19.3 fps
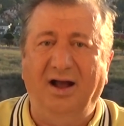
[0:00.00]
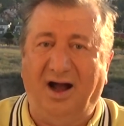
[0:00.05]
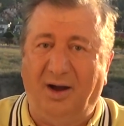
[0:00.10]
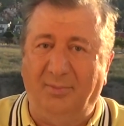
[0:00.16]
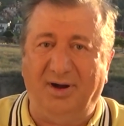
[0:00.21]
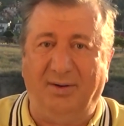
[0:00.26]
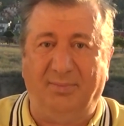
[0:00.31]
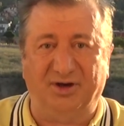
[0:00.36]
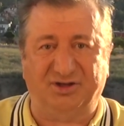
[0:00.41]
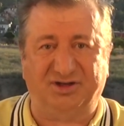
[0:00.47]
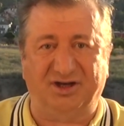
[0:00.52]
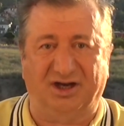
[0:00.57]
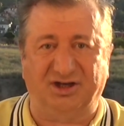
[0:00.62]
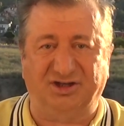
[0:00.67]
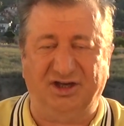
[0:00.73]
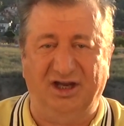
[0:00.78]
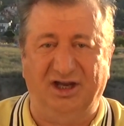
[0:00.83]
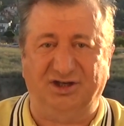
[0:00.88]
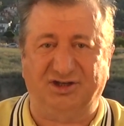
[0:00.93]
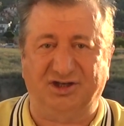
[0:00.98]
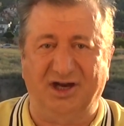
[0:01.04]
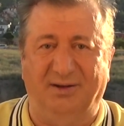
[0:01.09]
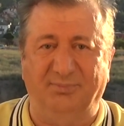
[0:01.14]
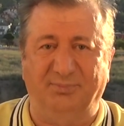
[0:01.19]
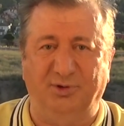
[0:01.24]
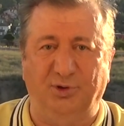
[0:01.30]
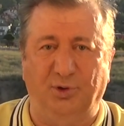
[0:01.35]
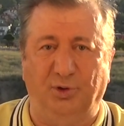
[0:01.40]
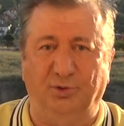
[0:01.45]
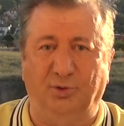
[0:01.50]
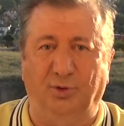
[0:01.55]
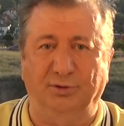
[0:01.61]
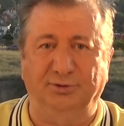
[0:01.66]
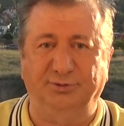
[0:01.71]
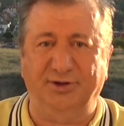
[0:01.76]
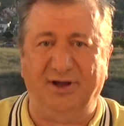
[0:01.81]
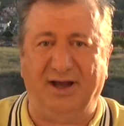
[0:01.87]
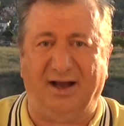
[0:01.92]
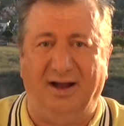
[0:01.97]
Ama Başakşehir şampiyon
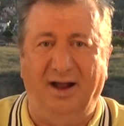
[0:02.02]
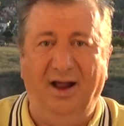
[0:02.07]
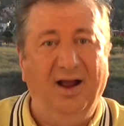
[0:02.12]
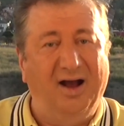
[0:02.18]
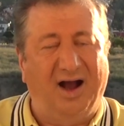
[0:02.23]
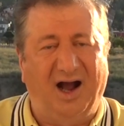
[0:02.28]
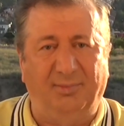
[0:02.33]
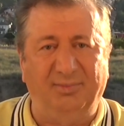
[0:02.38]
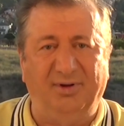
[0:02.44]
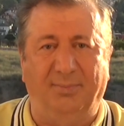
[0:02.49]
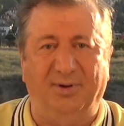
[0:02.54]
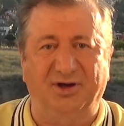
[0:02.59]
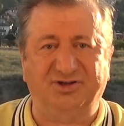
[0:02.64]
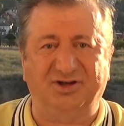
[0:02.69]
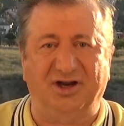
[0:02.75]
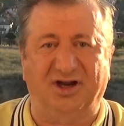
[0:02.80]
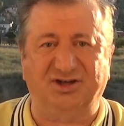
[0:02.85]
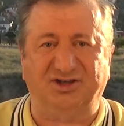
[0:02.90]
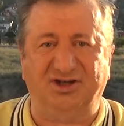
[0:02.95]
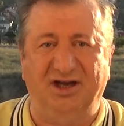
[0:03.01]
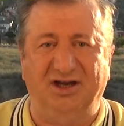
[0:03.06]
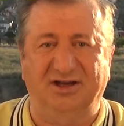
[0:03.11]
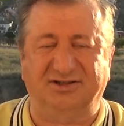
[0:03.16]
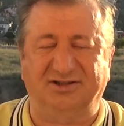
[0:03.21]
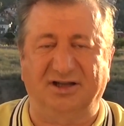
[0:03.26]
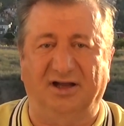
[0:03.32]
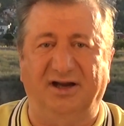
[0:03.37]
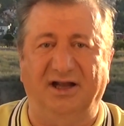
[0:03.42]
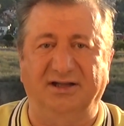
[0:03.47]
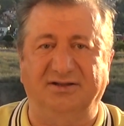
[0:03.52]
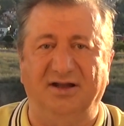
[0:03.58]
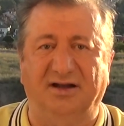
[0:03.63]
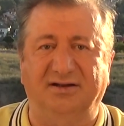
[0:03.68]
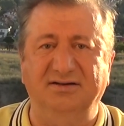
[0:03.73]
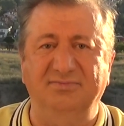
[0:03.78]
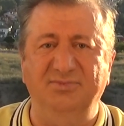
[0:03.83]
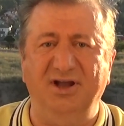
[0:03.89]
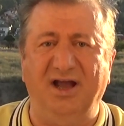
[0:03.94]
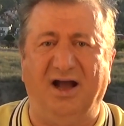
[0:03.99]
oldu ya ama Başakşehir saray
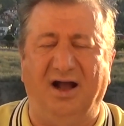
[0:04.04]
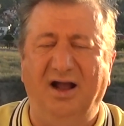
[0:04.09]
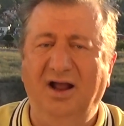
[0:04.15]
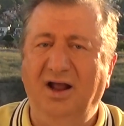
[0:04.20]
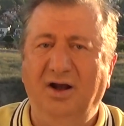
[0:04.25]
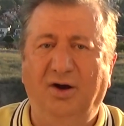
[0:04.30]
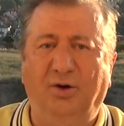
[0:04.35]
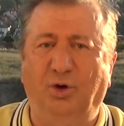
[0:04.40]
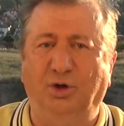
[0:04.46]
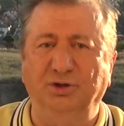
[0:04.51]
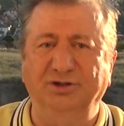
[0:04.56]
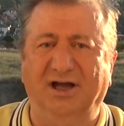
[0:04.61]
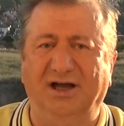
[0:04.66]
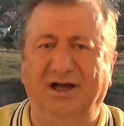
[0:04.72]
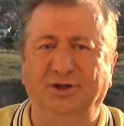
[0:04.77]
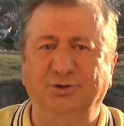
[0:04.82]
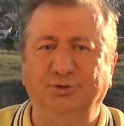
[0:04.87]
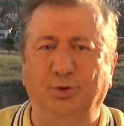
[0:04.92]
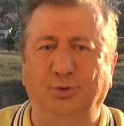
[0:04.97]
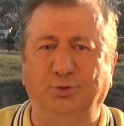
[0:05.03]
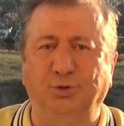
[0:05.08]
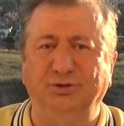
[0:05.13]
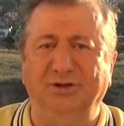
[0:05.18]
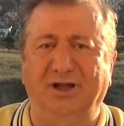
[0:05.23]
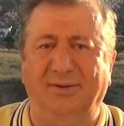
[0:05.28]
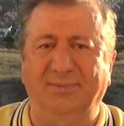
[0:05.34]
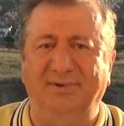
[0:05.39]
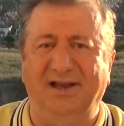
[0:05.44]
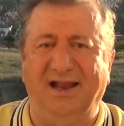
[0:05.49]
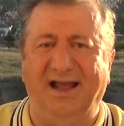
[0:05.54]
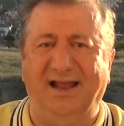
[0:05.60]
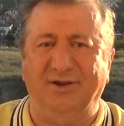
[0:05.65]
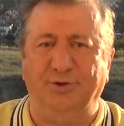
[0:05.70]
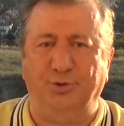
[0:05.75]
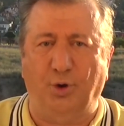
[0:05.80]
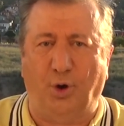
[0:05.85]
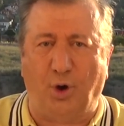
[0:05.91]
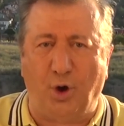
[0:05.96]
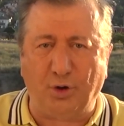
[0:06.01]
takımı ya ona dokunabilen
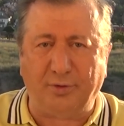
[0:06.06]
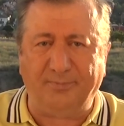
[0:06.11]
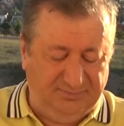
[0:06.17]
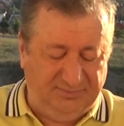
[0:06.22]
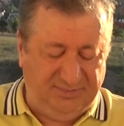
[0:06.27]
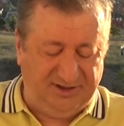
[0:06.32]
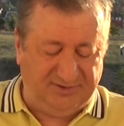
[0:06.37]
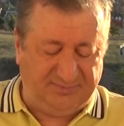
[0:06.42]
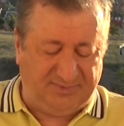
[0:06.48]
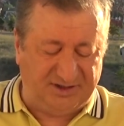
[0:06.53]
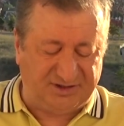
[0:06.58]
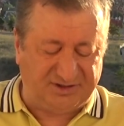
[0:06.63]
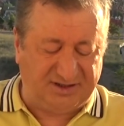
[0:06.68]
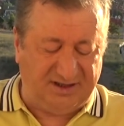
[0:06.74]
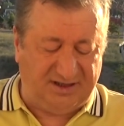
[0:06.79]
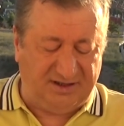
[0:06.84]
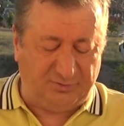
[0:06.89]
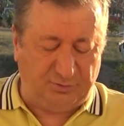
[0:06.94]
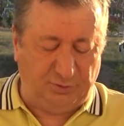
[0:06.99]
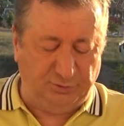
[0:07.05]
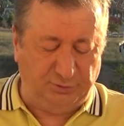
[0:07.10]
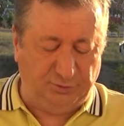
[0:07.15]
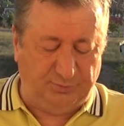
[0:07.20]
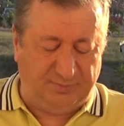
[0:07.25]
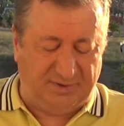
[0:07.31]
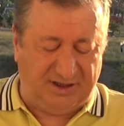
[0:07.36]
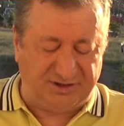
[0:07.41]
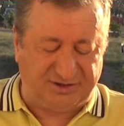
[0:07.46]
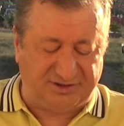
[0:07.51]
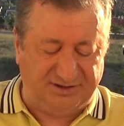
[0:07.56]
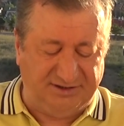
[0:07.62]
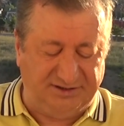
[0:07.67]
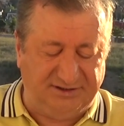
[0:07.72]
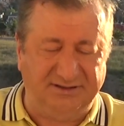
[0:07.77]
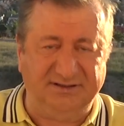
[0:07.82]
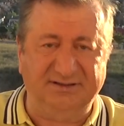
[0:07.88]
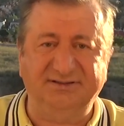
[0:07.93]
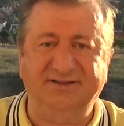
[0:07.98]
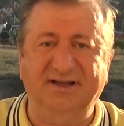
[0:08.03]
yok. Bir başka konu
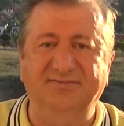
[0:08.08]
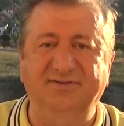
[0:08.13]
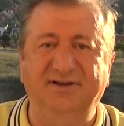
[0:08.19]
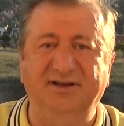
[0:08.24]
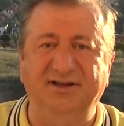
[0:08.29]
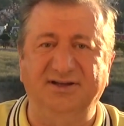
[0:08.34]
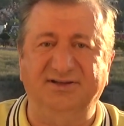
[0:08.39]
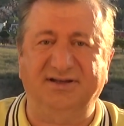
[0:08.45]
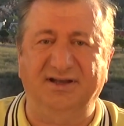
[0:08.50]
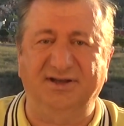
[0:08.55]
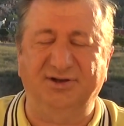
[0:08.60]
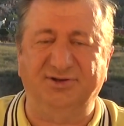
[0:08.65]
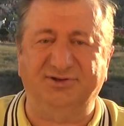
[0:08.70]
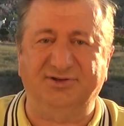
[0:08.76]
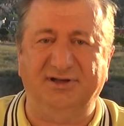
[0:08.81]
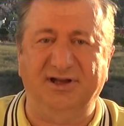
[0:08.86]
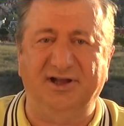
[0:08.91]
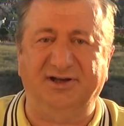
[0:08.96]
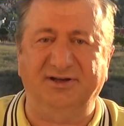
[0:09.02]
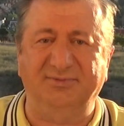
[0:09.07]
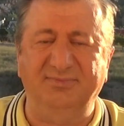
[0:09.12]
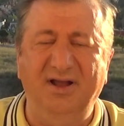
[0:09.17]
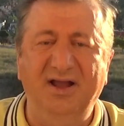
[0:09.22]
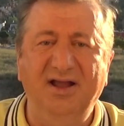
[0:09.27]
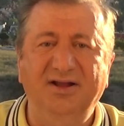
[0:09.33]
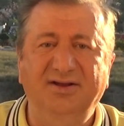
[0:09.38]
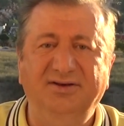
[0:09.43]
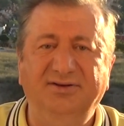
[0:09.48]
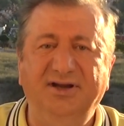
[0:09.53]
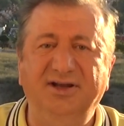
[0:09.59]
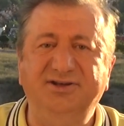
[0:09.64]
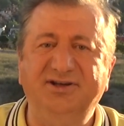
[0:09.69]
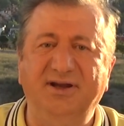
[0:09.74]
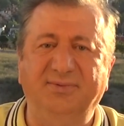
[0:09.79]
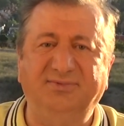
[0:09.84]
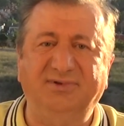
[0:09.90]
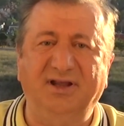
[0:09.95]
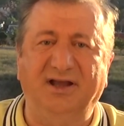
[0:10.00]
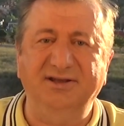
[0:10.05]
başlığı sevgili seyircilerim
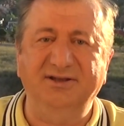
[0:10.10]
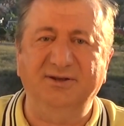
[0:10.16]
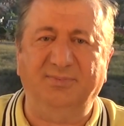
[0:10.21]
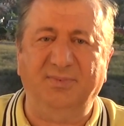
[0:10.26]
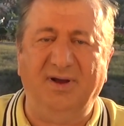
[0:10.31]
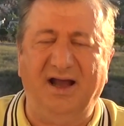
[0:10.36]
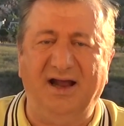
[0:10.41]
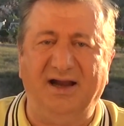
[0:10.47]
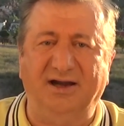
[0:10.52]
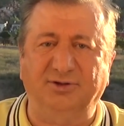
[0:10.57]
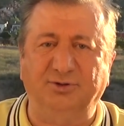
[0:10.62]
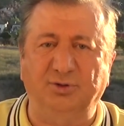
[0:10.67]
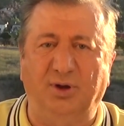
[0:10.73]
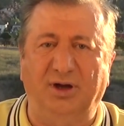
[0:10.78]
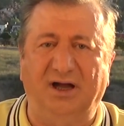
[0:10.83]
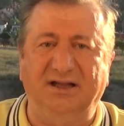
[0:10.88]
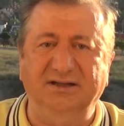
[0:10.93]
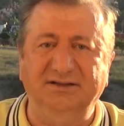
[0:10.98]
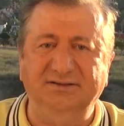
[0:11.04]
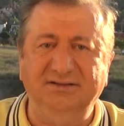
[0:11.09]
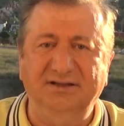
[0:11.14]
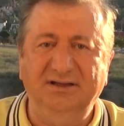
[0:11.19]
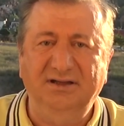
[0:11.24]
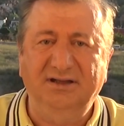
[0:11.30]
Recep Tayyip Erdoğan